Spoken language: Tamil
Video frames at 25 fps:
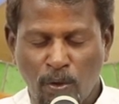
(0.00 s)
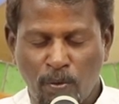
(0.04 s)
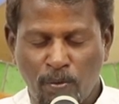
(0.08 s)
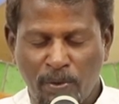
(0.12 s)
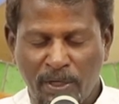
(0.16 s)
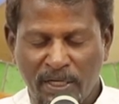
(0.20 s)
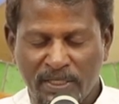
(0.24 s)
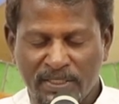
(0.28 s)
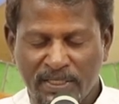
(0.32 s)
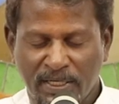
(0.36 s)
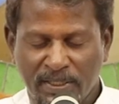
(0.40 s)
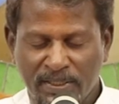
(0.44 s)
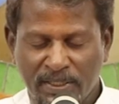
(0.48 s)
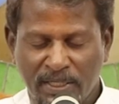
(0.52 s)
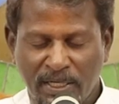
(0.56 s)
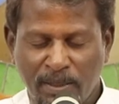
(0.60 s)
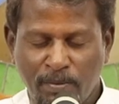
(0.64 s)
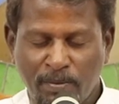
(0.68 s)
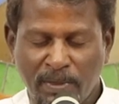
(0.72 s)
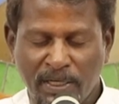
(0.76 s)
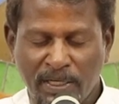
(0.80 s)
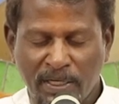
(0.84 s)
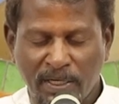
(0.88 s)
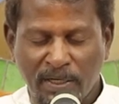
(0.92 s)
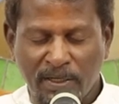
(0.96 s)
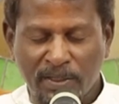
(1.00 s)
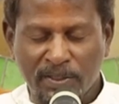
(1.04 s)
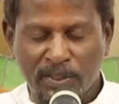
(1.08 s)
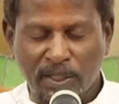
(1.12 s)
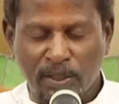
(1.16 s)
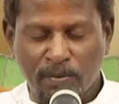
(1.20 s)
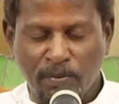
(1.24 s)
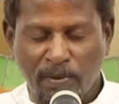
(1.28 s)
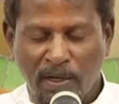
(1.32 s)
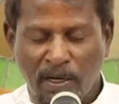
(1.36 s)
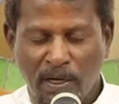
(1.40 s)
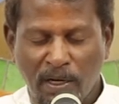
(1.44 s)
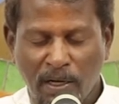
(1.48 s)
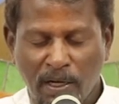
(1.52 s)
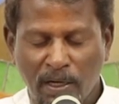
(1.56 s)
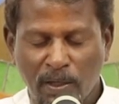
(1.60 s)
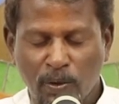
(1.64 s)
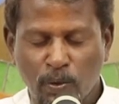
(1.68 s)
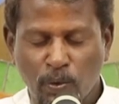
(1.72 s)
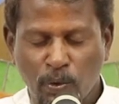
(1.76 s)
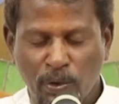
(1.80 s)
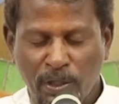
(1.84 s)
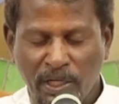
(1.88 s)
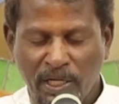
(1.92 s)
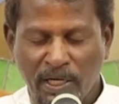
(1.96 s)
உம்முடைய சந்திர மண்டலத்திலும்
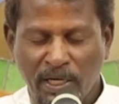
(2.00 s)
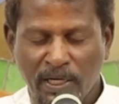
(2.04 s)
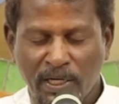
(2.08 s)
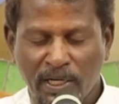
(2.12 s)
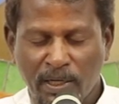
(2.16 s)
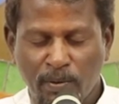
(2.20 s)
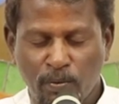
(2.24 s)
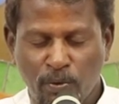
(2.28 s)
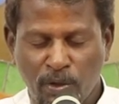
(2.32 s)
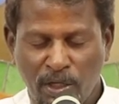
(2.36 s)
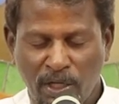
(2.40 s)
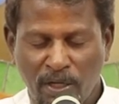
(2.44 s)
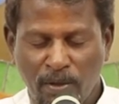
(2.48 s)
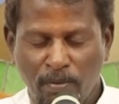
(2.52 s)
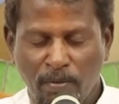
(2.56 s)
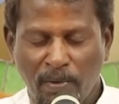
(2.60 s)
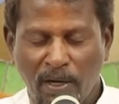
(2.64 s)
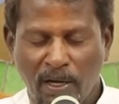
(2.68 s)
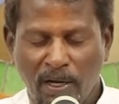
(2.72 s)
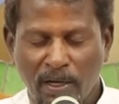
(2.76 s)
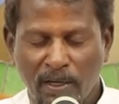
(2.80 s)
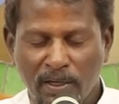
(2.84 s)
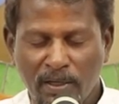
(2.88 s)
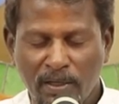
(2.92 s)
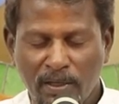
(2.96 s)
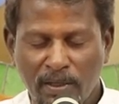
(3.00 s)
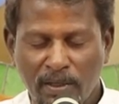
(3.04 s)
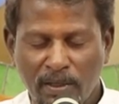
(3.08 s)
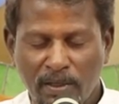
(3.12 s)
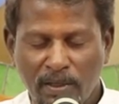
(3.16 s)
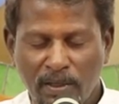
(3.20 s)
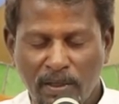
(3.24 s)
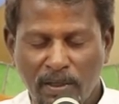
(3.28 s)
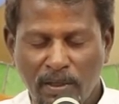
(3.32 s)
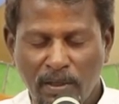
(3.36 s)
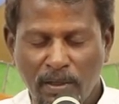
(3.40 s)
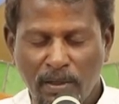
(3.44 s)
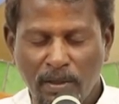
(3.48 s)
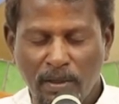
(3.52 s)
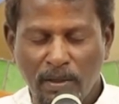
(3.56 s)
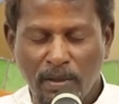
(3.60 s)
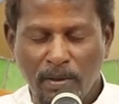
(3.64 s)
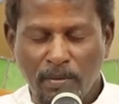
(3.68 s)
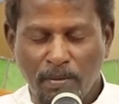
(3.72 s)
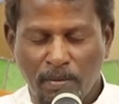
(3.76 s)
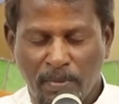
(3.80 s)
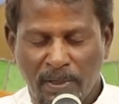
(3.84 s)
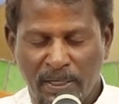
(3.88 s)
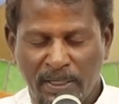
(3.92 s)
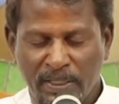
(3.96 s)
நாங்கள் குடியிருக்க முடியுமா
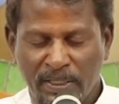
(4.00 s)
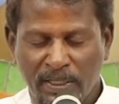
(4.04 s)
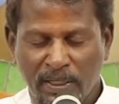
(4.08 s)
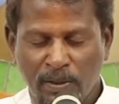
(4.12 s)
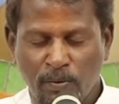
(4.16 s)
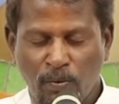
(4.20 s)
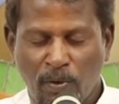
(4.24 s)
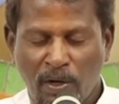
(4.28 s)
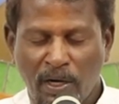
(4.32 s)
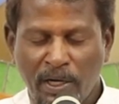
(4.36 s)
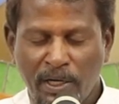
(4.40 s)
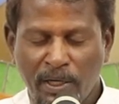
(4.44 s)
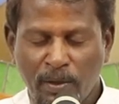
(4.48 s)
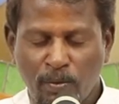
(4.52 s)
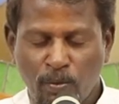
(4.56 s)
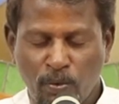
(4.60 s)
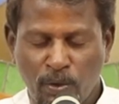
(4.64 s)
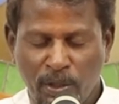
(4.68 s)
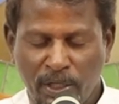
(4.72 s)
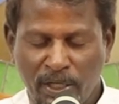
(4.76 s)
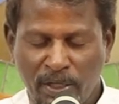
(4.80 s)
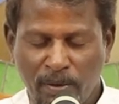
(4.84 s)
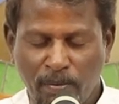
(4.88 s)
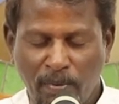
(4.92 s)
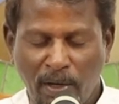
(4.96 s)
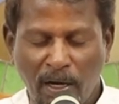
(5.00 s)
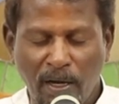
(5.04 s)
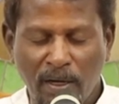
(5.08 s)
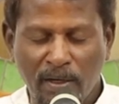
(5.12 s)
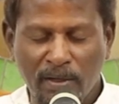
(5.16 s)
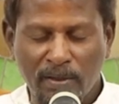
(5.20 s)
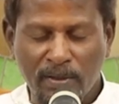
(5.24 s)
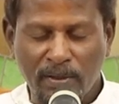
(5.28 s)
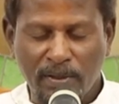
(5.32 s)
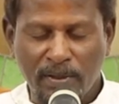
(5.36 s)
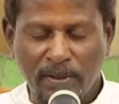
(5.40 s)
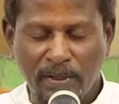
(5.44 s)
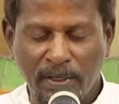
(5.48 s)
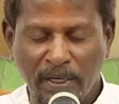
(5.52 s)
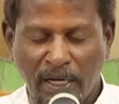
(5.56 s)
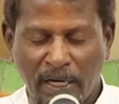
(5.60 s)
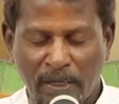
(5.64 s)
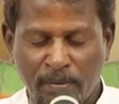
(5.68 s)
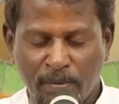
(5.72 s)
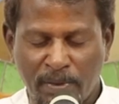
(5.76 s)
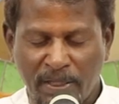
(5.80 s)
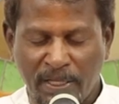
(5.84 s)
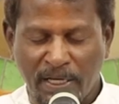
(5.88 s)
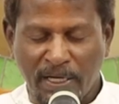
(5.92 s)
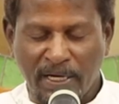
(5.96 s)
மனிதன் வாழ முடியுமா
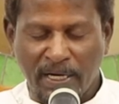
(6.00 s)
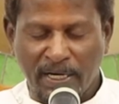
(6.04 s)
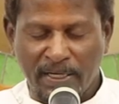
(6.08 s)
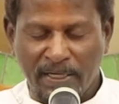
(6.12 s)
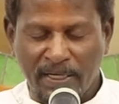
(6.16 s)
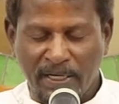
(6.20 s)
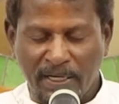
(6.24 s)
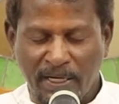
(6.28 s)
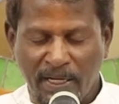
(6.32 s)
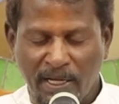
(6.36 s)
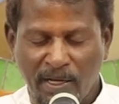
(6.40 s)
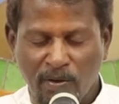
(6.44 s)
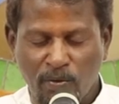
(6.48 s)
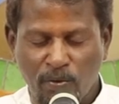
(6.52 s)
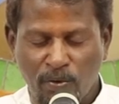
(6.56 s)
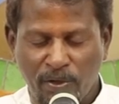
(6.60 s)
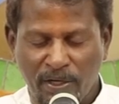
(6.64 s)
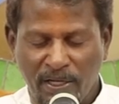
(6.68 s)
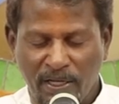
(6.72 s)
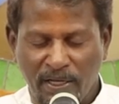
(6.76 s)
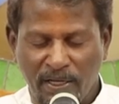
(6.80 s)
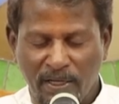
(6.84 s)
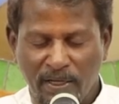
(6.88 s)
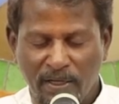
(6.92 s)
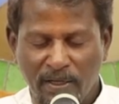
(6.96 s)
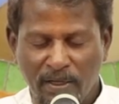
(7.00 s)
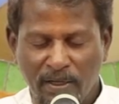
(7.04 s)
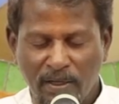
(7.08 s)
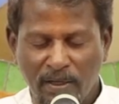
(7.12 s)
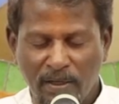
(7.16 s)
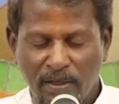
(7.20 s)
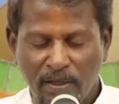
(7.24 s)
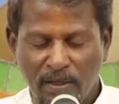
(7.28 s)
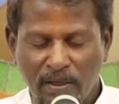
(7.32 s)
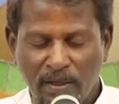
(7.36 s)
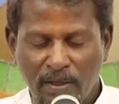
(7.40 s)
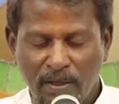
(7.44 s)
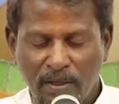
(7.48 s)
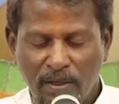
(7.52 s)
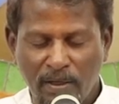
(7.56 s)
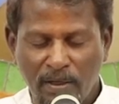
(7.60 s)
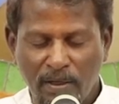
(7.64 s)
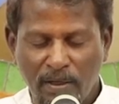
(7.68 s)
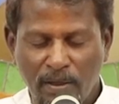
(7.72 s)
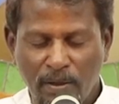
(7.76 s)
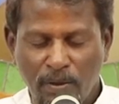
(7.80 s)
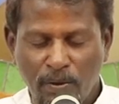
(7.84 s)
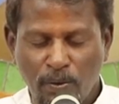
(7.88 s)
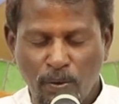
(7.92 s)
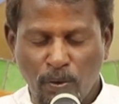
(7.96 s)
என்பதை கண்டறியக்கூடிய
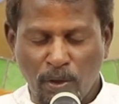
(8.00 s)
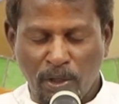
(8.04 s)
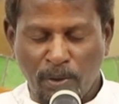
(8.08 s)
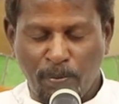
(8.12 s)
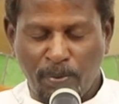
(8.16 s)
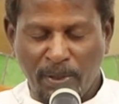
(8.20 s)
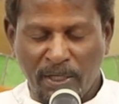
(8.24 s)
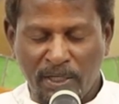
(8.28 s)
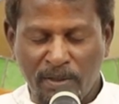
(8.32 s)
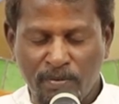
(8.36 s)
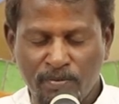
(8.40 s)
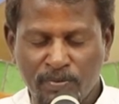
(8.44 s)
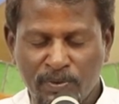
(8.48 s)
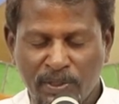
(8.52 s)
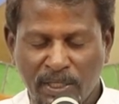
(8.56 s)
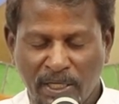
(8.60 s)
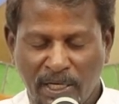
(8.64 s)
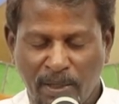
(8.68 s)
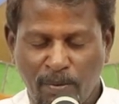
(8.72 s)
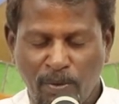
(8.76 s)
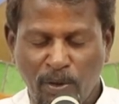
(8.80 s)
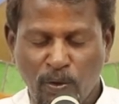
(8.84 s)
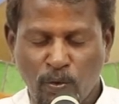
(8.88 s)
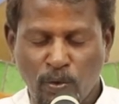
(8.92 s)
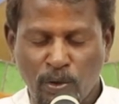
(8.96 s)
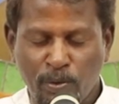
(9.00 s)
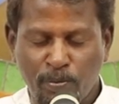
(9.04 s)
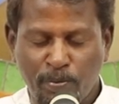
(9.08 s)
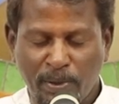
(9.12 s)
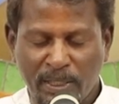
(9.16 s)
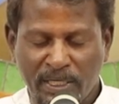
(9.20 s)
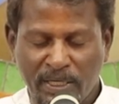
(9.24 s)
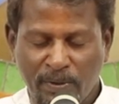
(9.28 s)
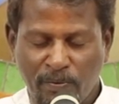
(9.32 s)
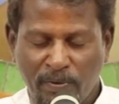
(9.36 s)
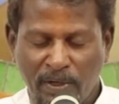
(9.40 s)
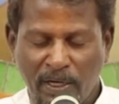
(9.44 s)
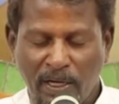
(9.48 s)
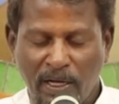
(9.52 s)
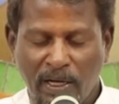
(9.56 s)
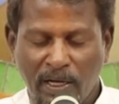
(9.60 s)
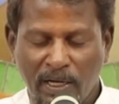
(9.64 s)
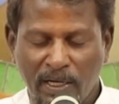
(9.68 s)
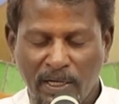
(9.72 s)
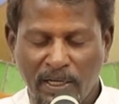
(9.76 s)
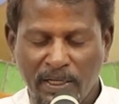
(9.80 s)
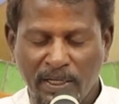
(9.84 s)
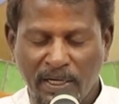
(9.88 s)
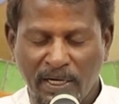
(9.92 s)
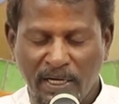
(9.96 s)
ஒரு பெரும்
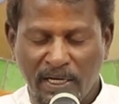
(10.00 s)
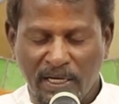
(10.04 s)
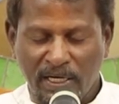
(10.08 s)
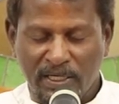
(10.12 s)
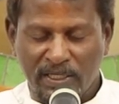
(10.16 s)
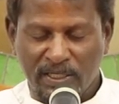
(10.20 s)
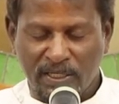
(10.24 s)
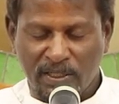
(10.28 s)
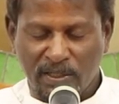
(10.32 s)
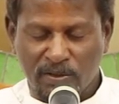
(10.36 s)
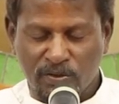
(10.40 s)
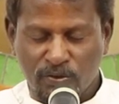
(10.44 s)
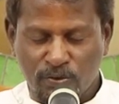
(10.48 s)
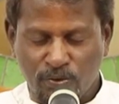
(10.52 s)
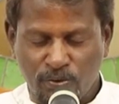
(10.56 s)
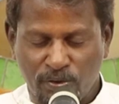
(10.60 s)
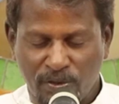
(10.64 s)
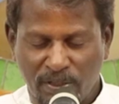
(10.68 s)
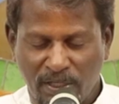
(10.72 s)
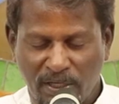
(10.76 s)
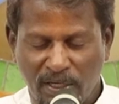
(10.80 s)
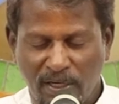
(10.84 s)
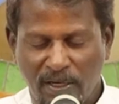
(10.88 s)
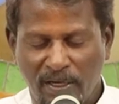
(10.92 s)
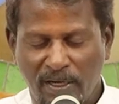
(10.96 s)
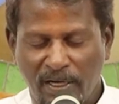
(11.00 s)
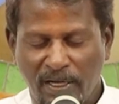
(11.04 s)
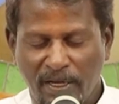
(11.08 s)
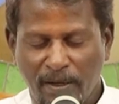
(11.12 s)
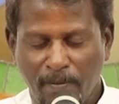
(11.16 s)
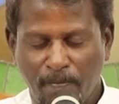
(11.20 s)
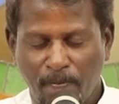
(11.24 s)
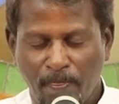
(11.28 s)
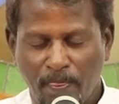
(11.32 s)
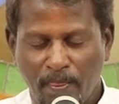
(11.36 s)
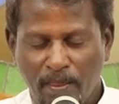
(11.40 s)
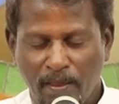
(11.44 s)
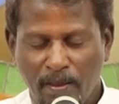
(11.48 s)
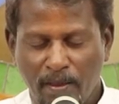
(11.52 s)
திறமைக்குட்பட்டவனாக இருக்கின்ற இந்த சூழ்நிலையிலே